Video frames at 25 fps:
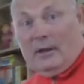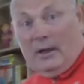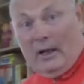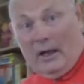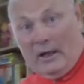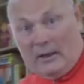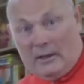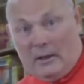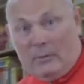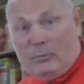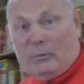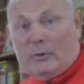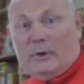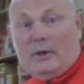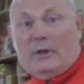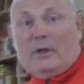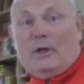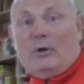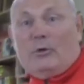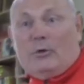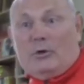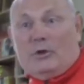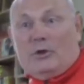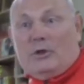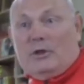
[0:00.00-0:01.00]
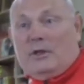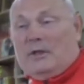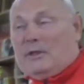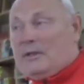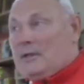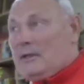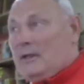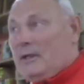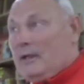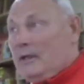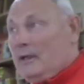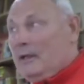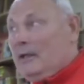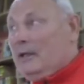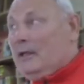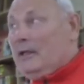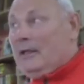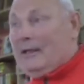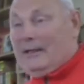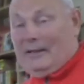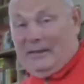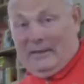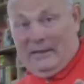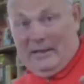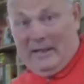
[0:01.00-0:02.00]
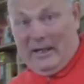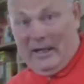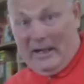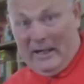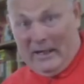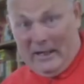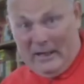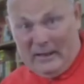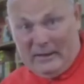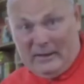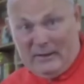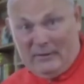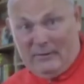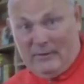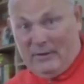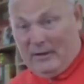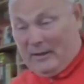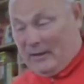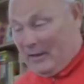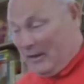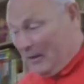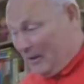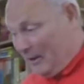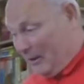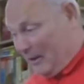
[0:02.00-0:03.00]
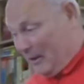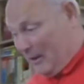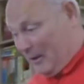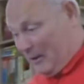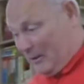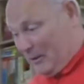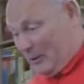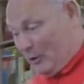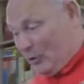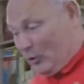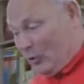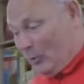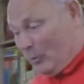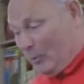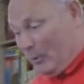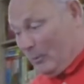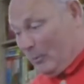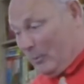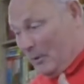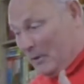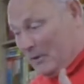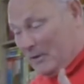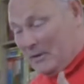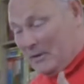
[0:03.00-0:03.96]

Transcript: Этому надо учиться. И для этого как раз, чтобы мы